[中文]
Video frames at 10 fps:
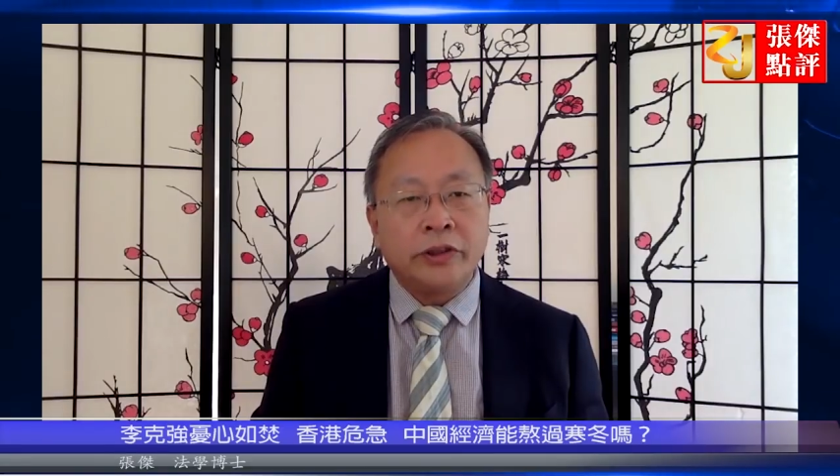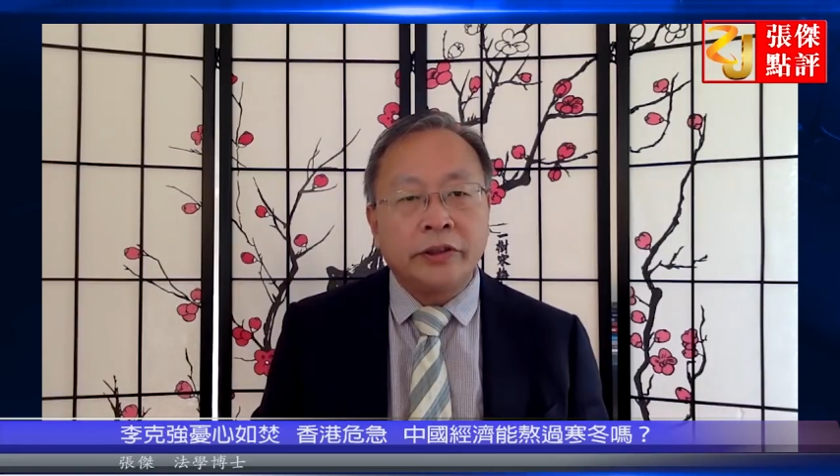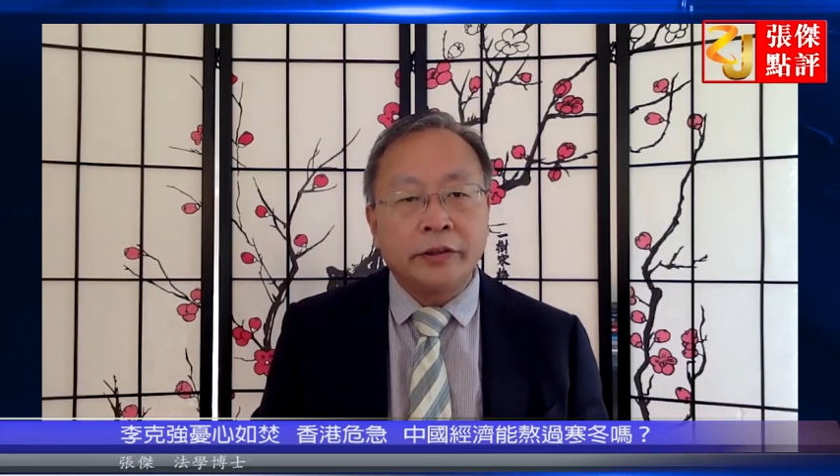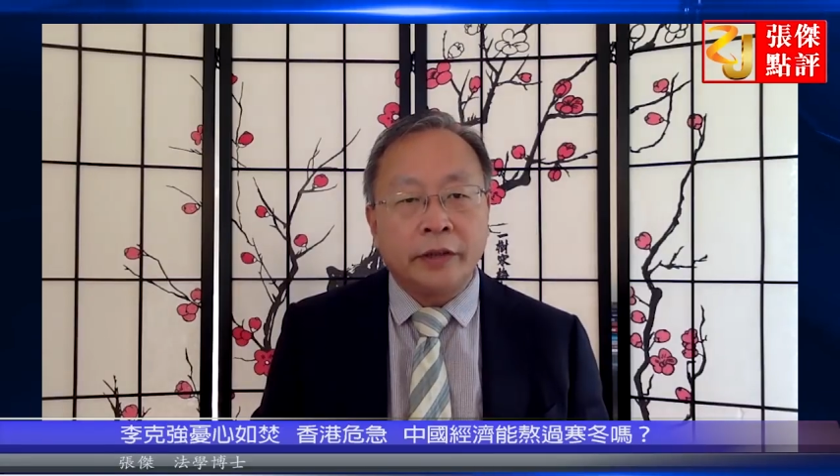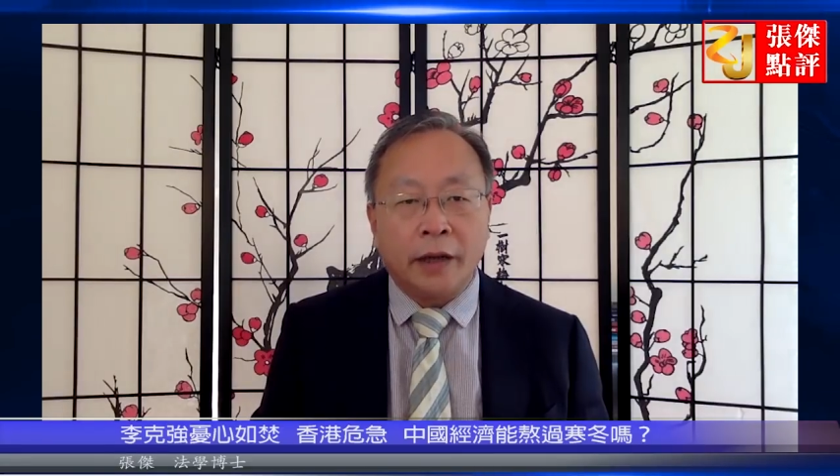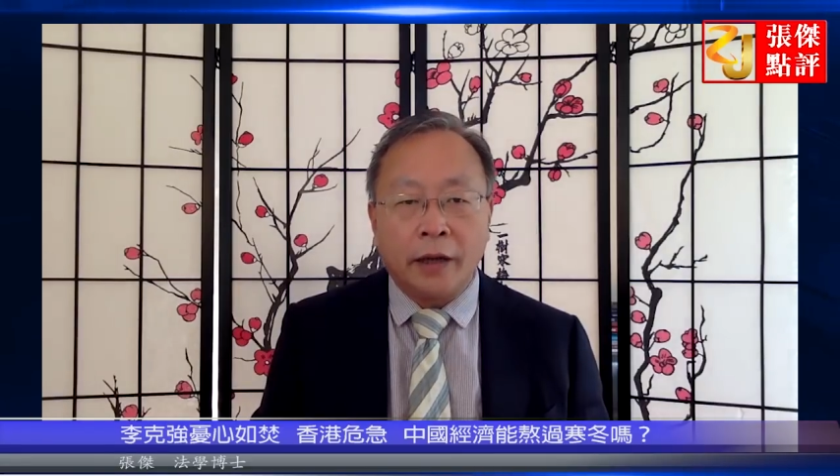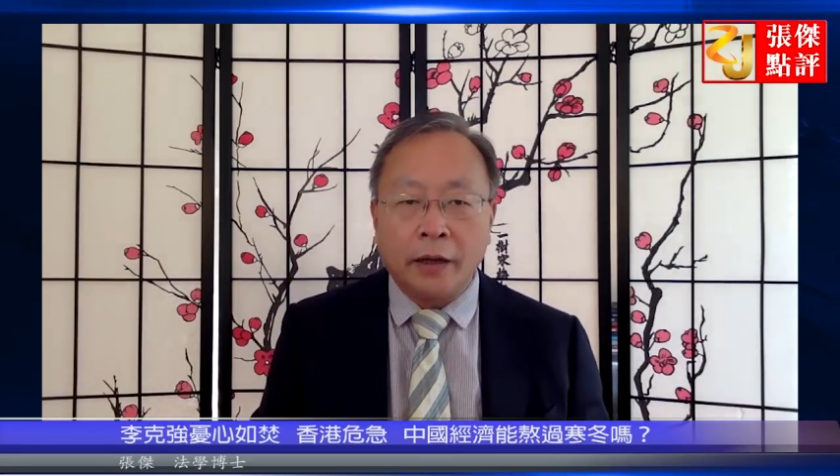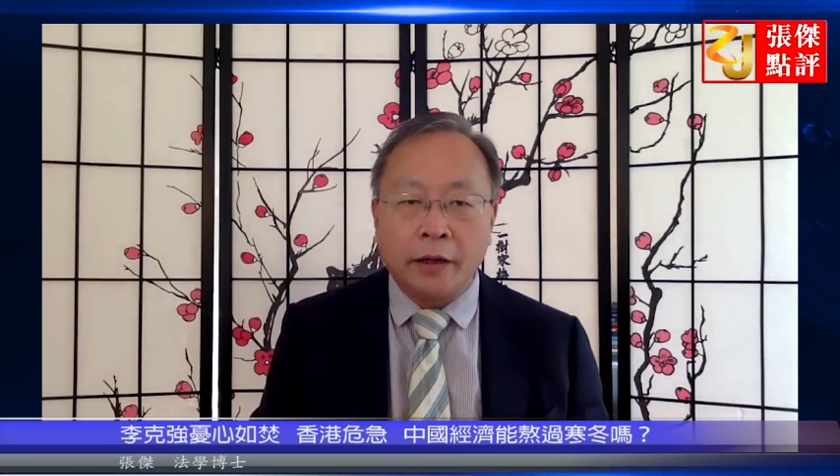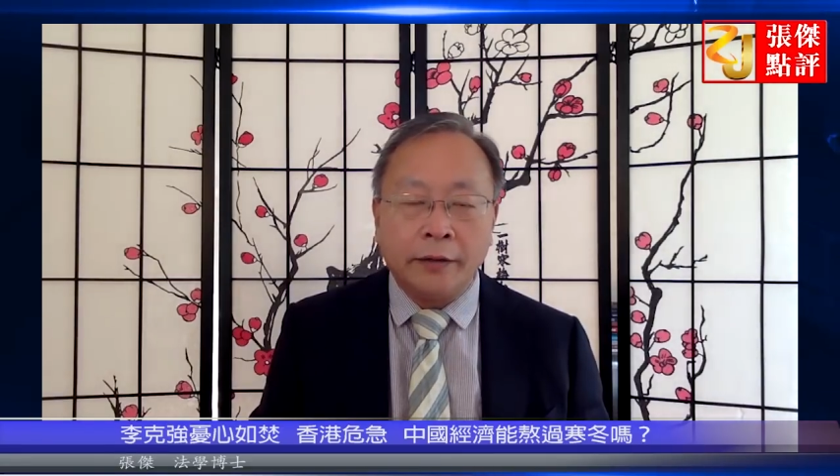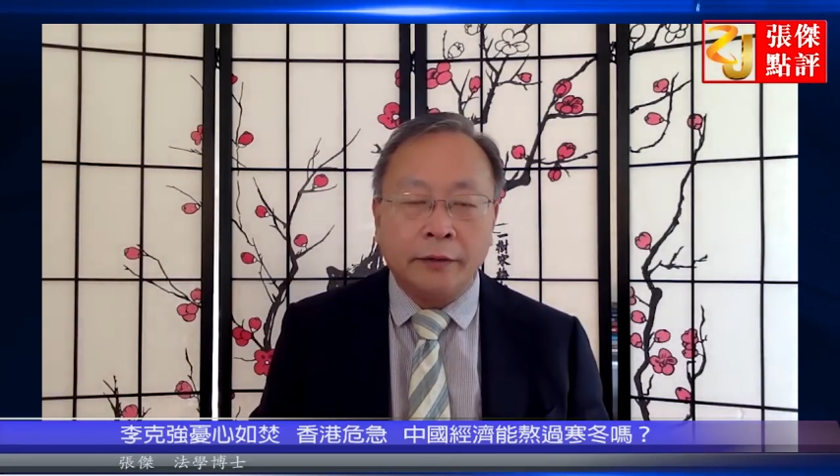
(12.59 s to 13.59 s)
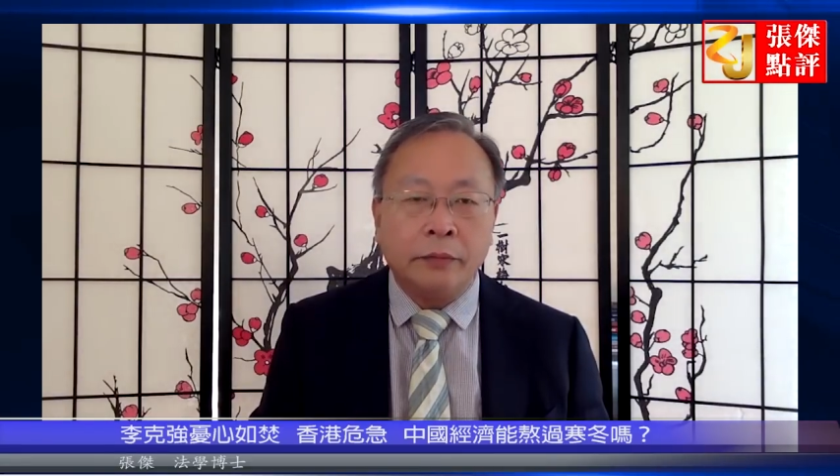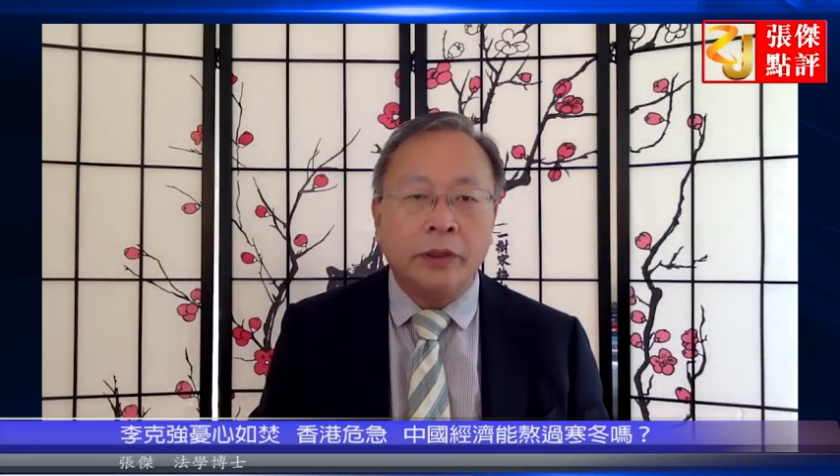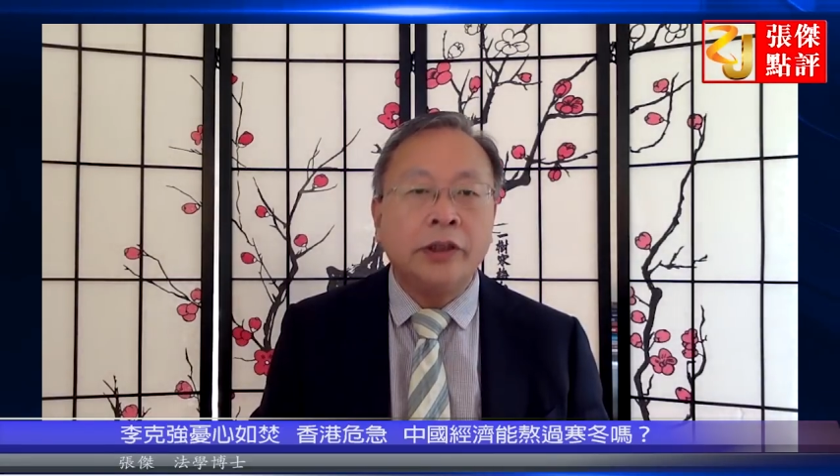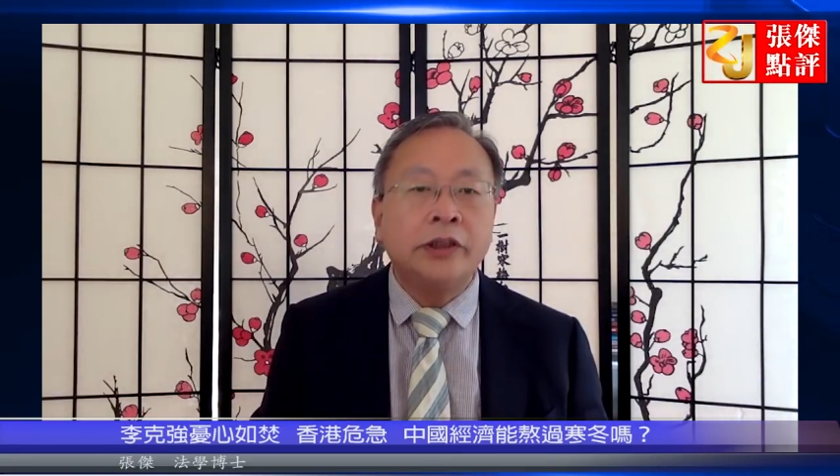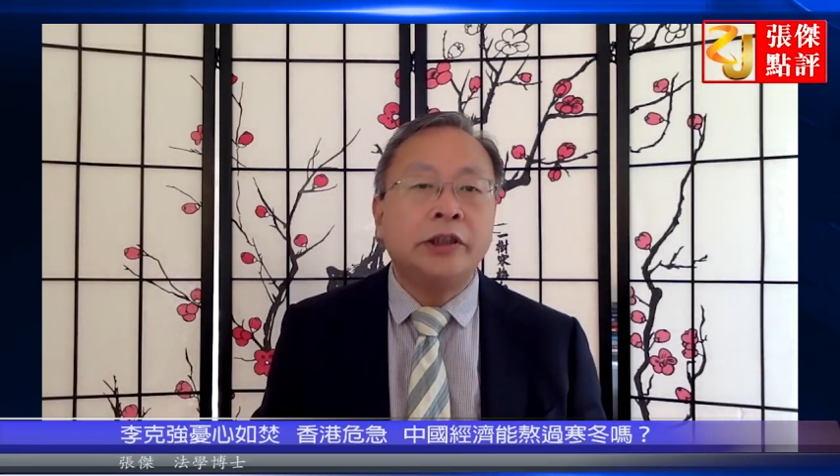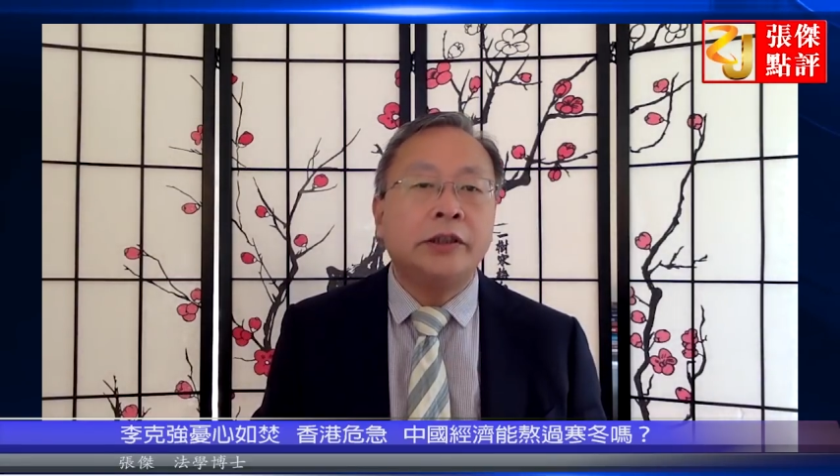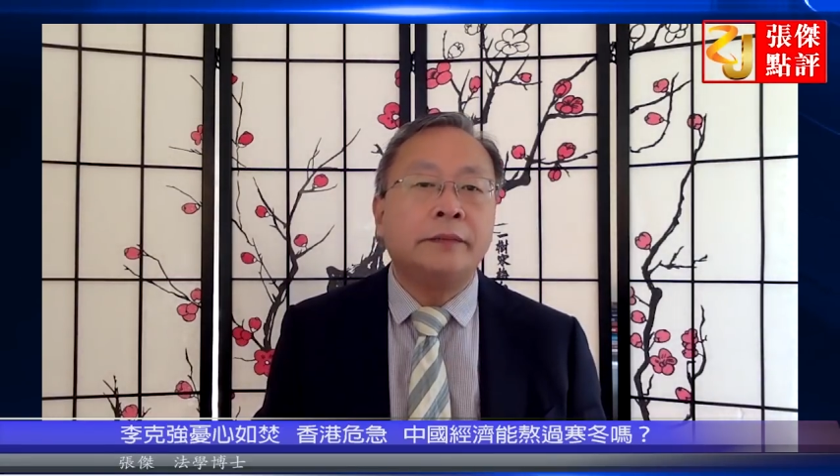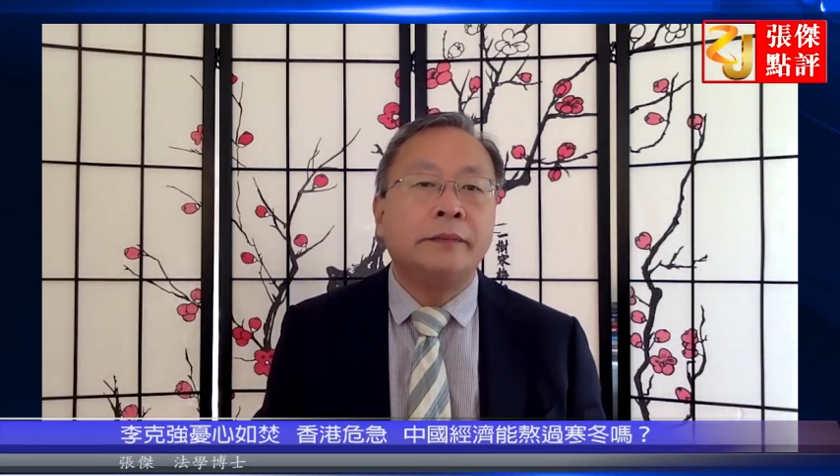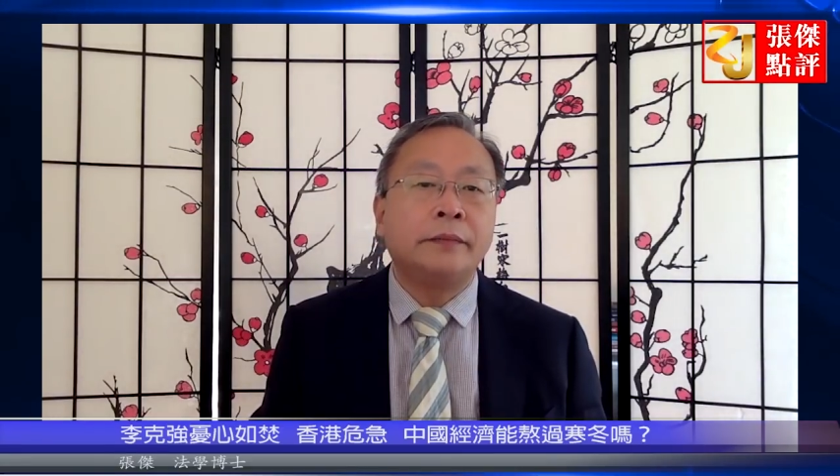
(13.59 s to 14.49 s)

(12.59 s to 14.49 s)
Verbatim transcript: 势啊，很危险，